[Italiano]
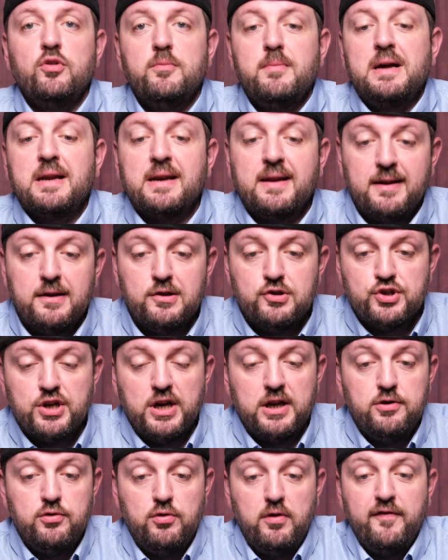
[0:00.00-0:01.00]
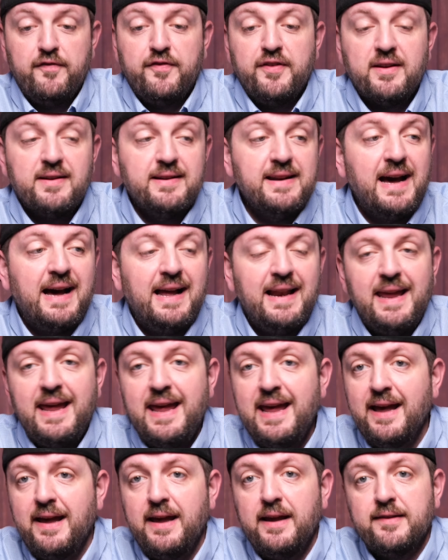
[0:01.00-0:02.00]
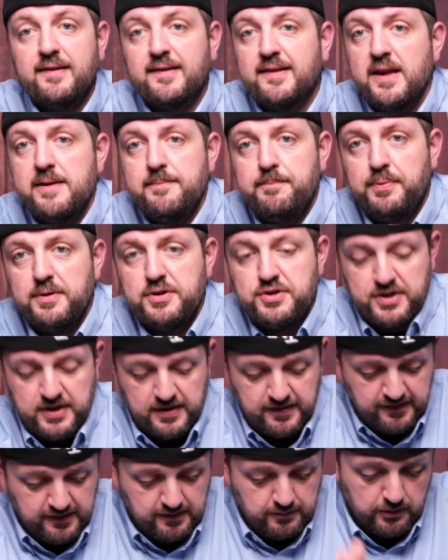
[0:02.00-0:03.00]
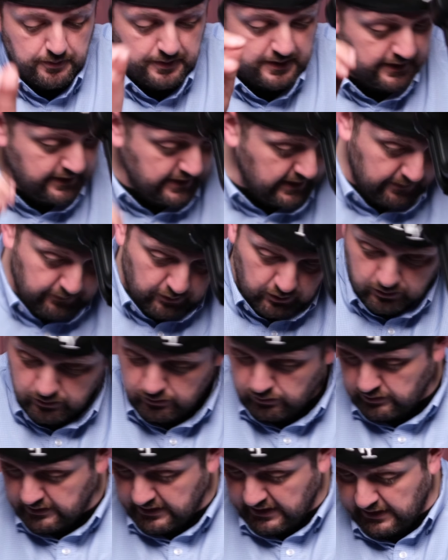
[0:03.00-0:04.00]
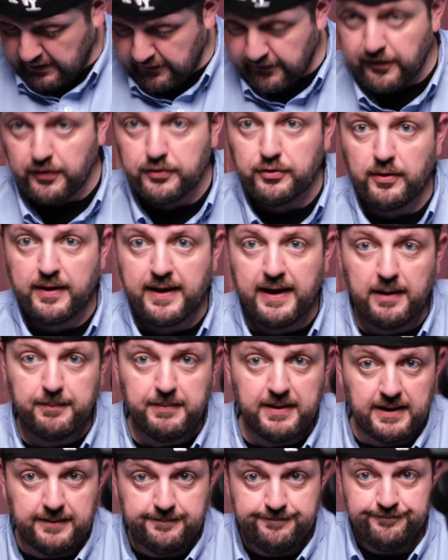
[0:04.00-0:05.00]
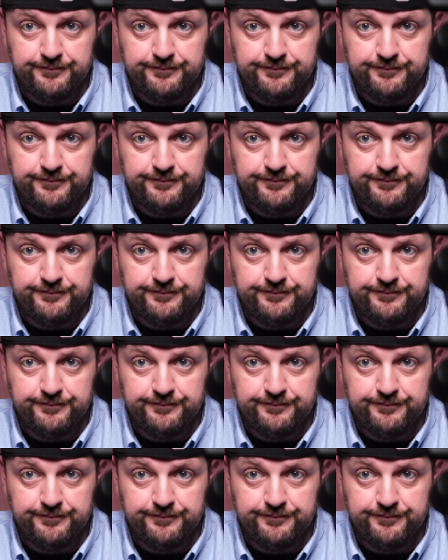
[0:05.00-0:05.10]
marchingegno infernale è semplicissimo. Prendiamo una fotocamera,